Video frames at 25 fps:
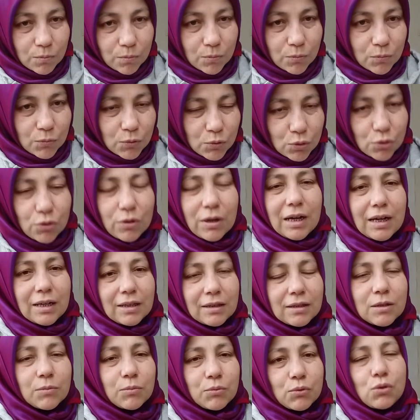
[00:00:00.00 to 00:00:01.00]
şu
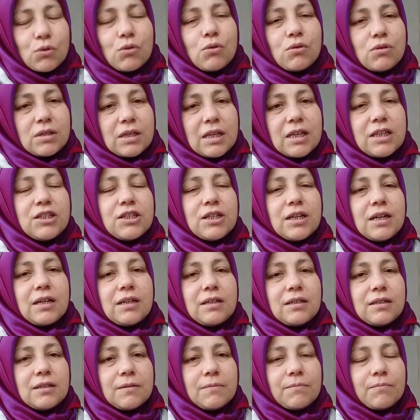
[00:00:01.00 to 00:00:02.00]
anda bu söz
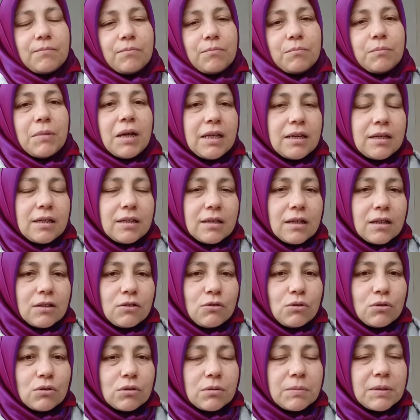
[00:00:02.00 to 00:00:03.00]
geçerli. Ben
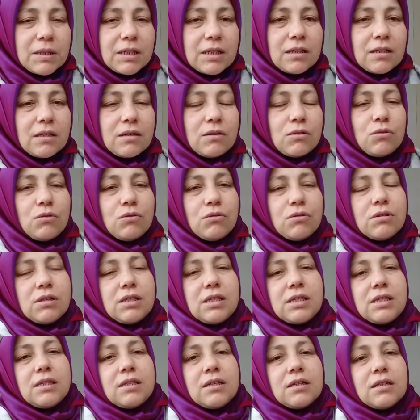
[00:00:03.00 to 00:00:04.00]
inanıyorum ki
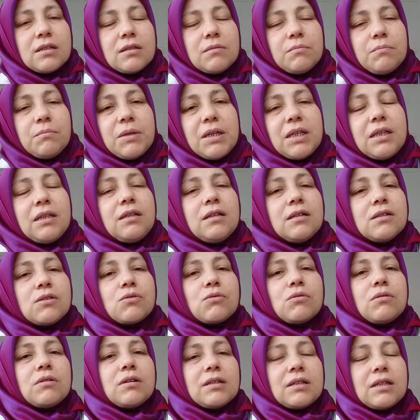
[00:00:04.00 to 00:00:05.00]
100 yıl, 1000 yıl
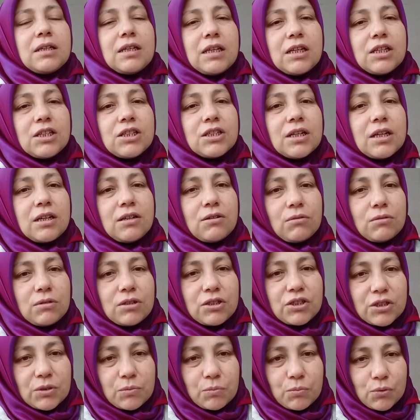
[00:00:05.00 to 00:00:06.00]
sonra da geçerli
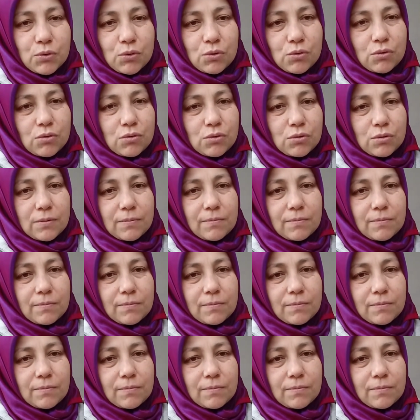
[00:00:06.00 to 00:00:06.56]
olacak bu söz.